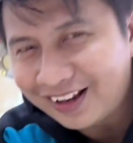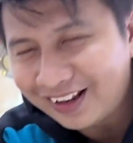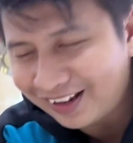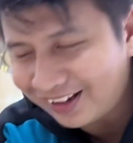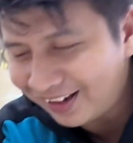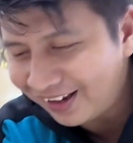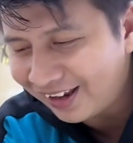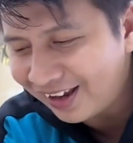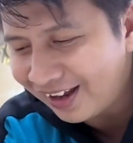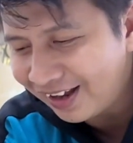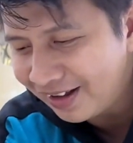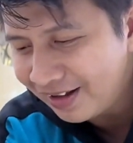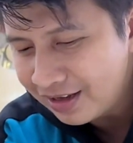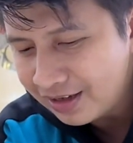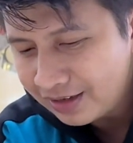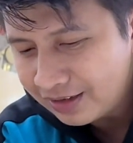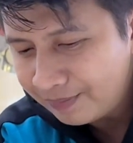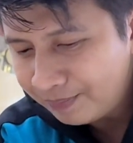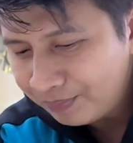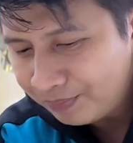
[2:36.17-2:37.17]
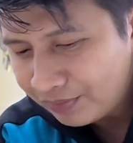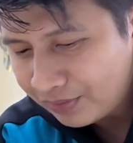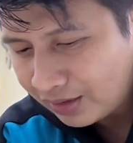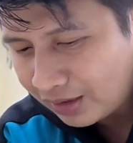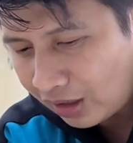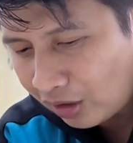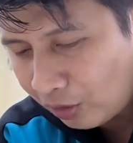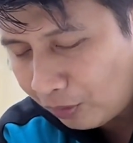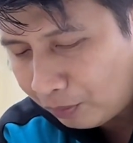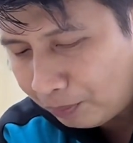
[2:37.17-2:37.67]
Ya.
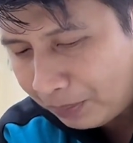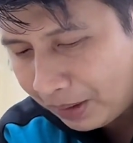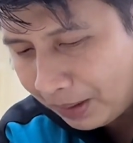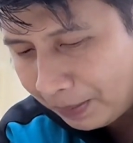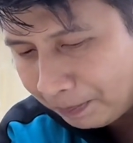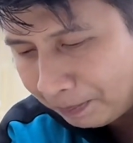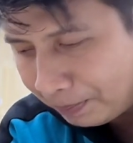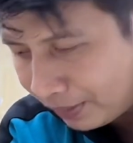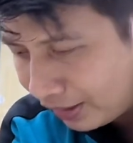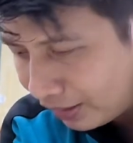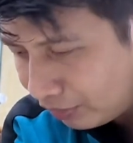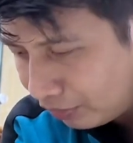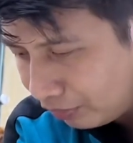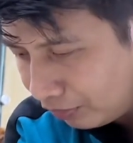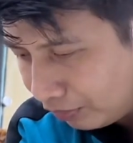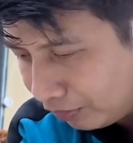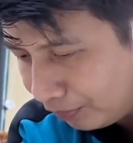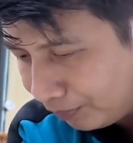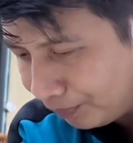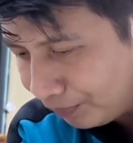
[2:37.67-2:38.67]
Kalau pempek itu